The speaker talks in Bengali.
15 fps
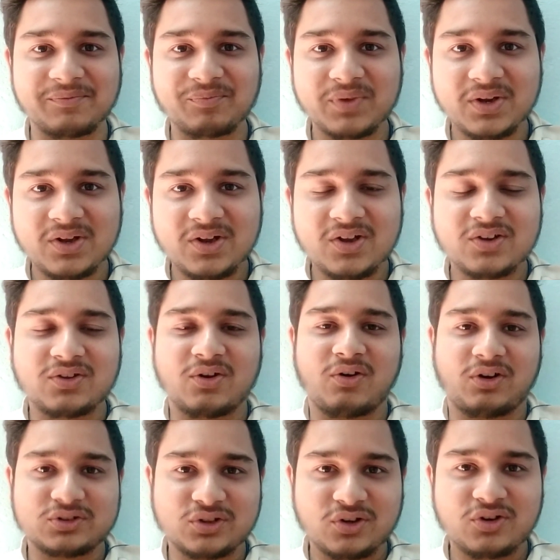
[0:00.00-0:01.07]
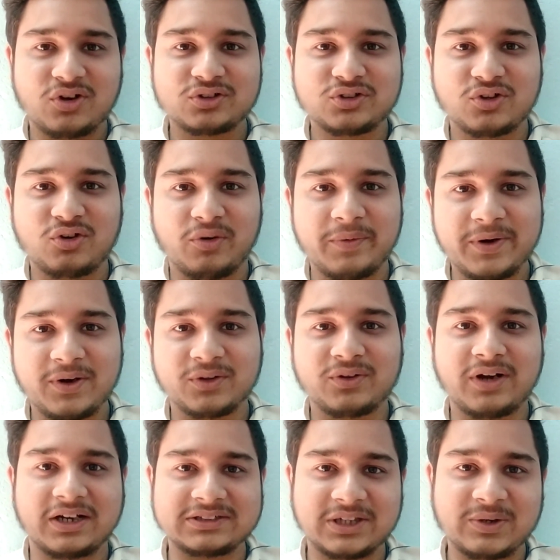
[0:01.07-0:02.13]
লিস্টে তো অসংখ্য অসংখ্য
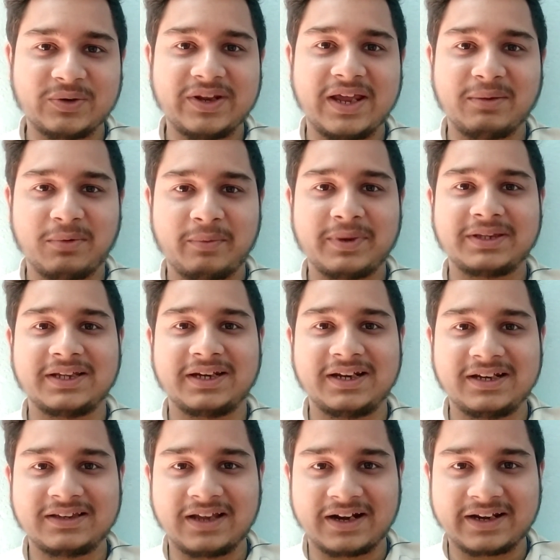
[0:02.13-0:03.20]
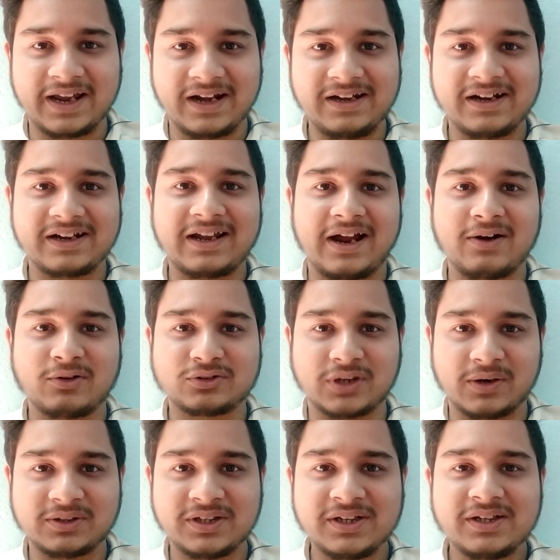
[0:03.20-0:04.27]
অভিনন্দন আশা করি এভাবেই তিনি তার ক্যারিয়ারকে আরও
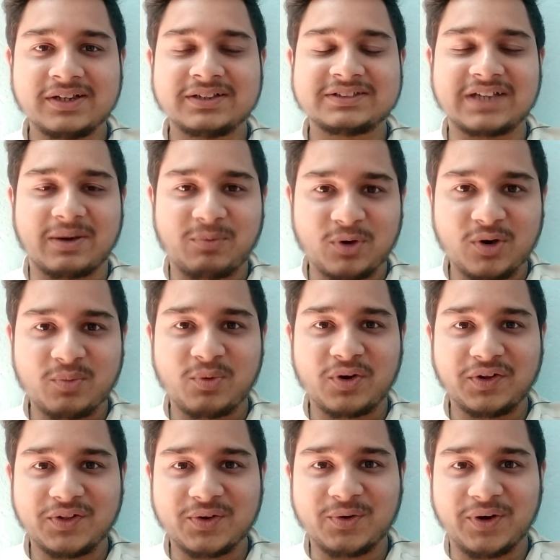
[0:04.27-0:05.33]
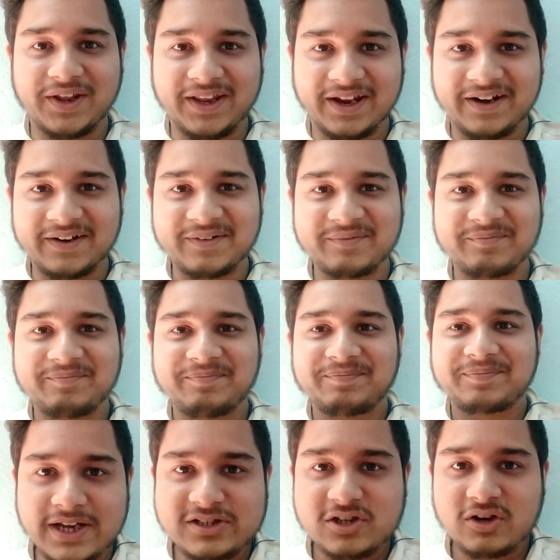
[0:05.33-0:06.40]
সাফল্যমণ্ডিত করে যায়
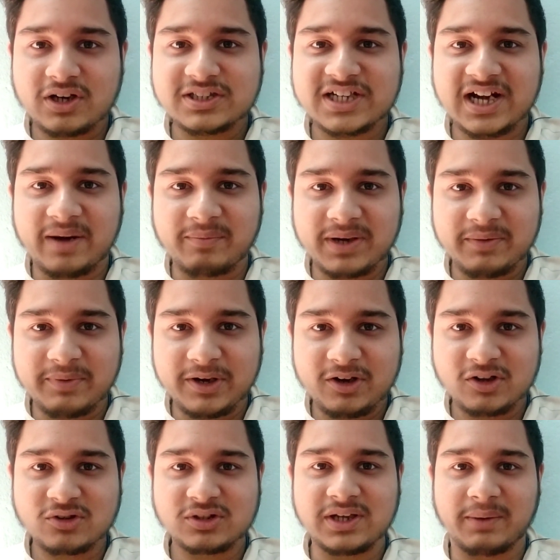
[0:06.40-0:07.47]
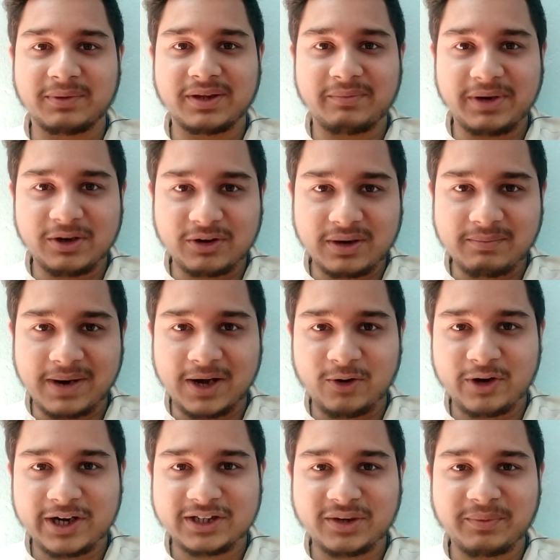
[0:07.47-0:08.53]
এই ছিল আজকের আপডেট ভিডিও যদি আমাদের ভিডিওটা
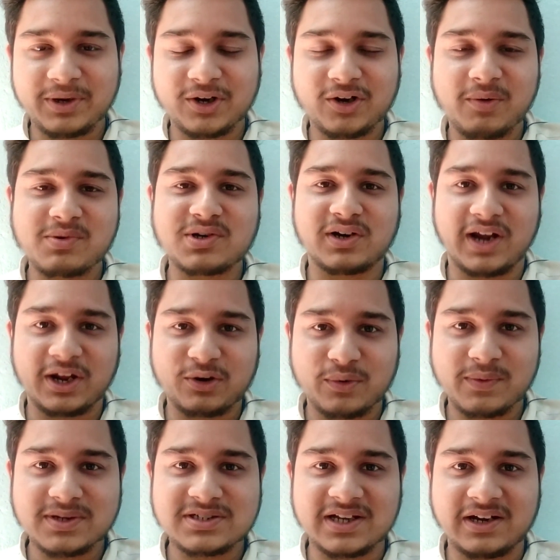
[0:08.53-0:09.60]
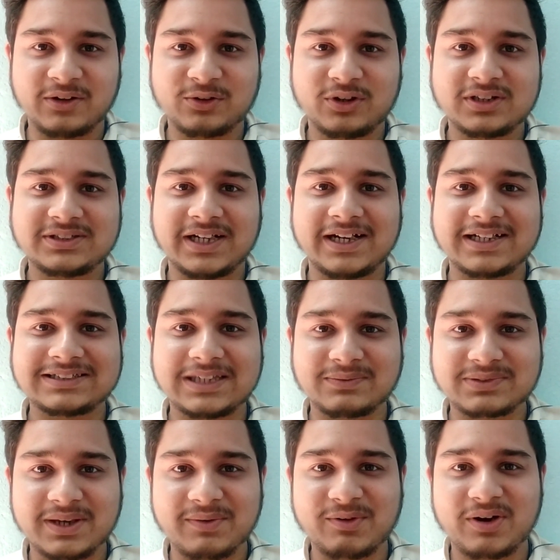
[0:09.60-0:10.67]
ভালো লেগে থাকে ভিডিওটা অবশ্যই লাইক করবেন চ্যানেল তুমি চ্যানেলটি
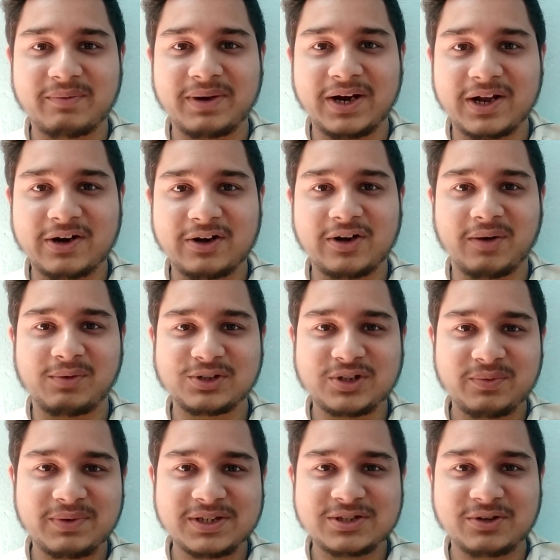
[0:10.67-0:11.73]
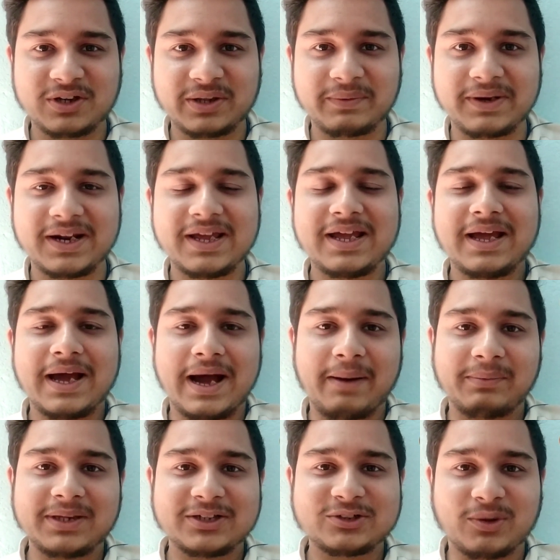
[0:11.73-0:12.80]
সাবস্ক্রাইব করে বেল আইকনটি অবশ্যই প্রেস করে দেবেন
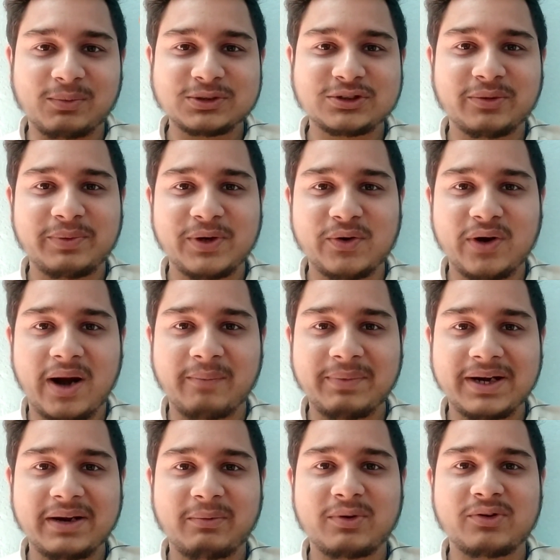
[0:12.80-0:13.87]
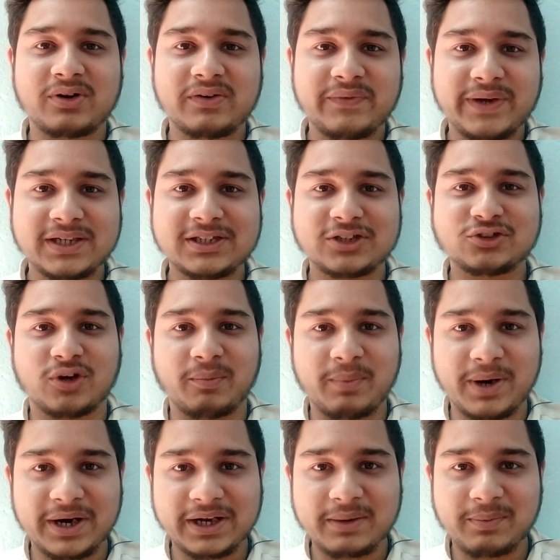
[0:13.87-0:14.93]
আমাদের সমস্ত ভিডিওর আপডেট এবং নোটিফিকেশন
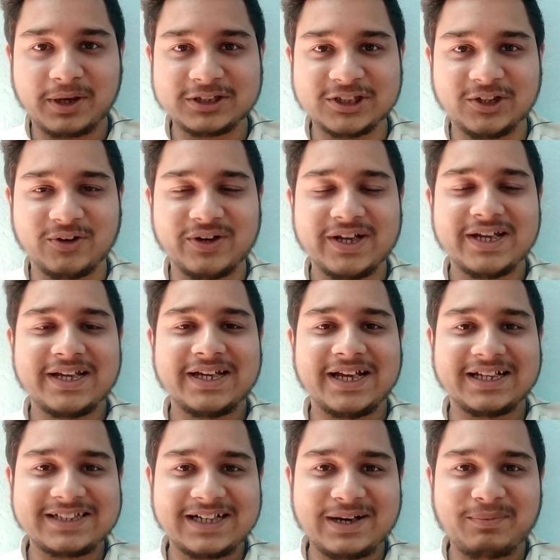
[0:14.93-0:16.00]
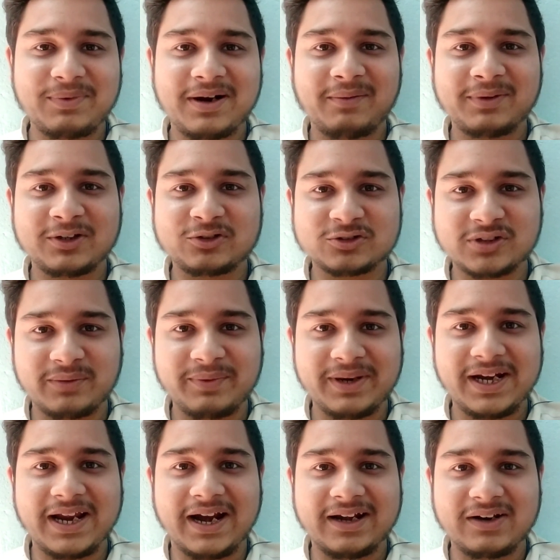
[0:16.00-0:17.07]
সবার আগে পাওয়ার জন্য এছাড়া আপনারা আমাদের সোশ্যাল
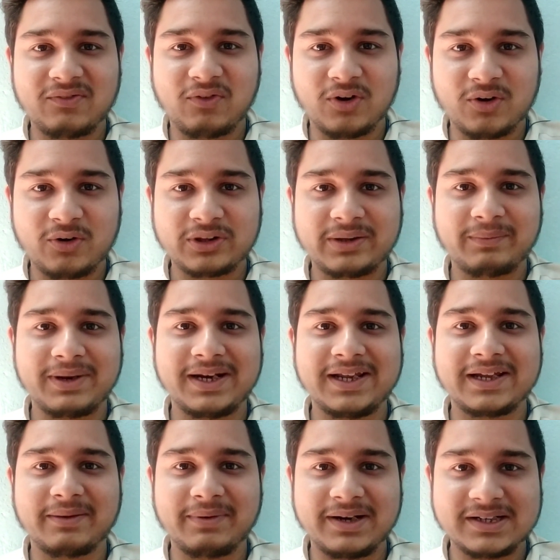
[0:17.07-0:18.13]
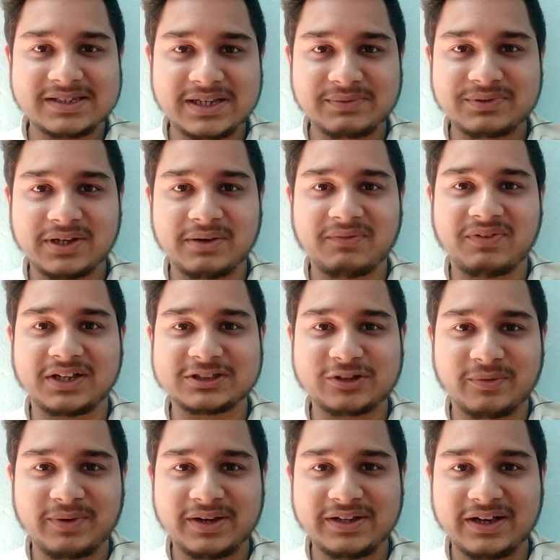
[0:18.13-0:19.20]
মিডিয়া হ্যান্ডেল ফলো করতে পারেন লিঙ্ক আমি ডিসক্রিপশানে এবং
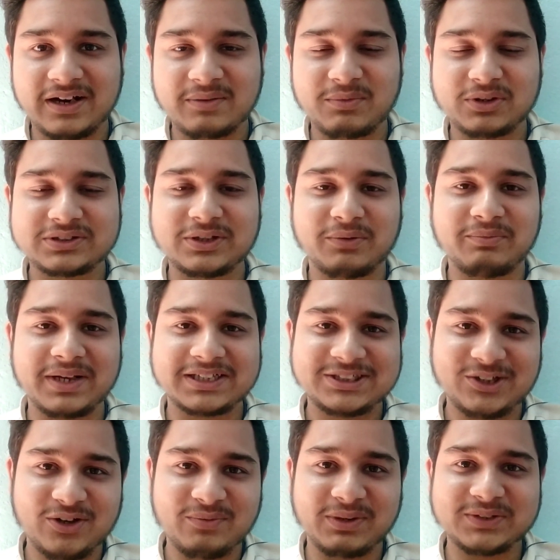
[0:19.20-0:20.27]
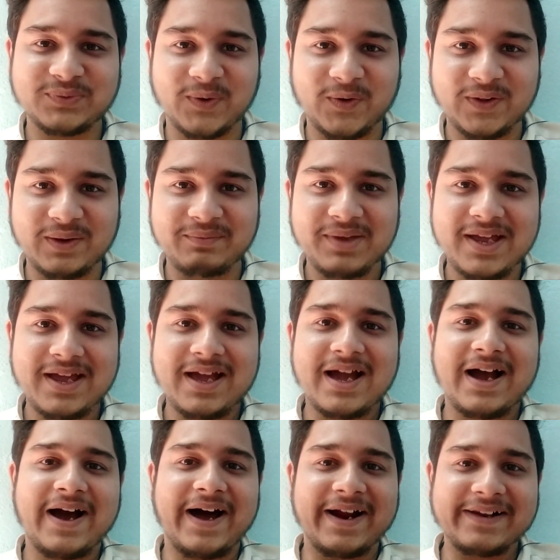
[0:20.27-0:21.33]
ফার্স্ট কমেন্টে দিয়ে রাখবো সো মেক শিওর ইউ মাস্ট ফলো দেম
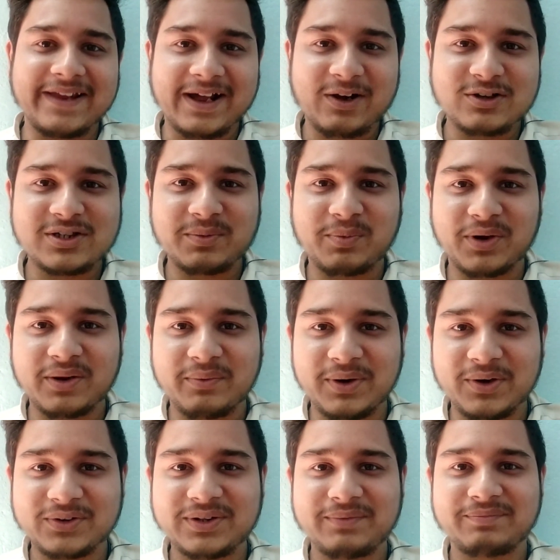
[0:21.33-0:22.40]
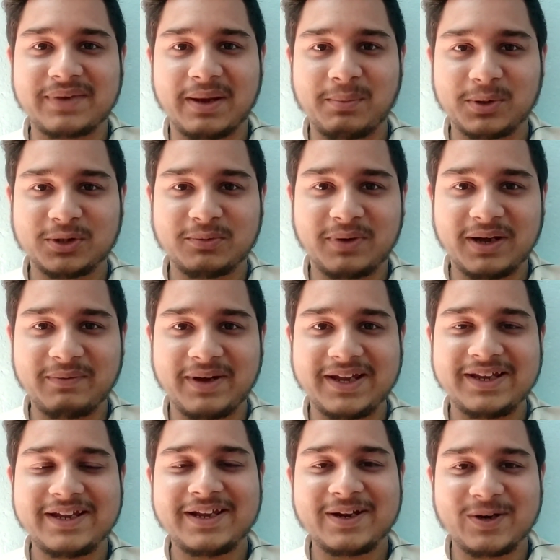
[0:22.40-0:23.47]
আর দেখা হচ্ছে পরে ভিডিওতে কত বাই
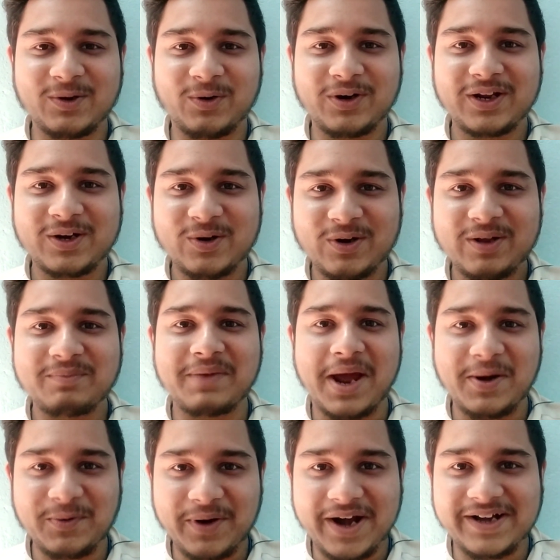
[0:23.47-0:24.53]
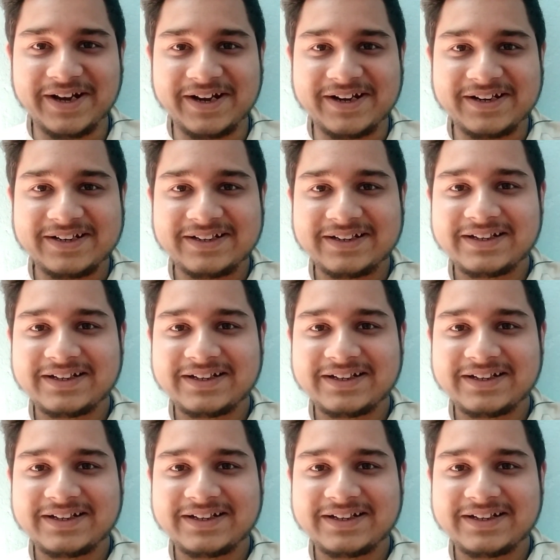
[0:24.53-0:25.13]
বাই গ্লোরি গ্লোরি ম্যান ইউনাইটেড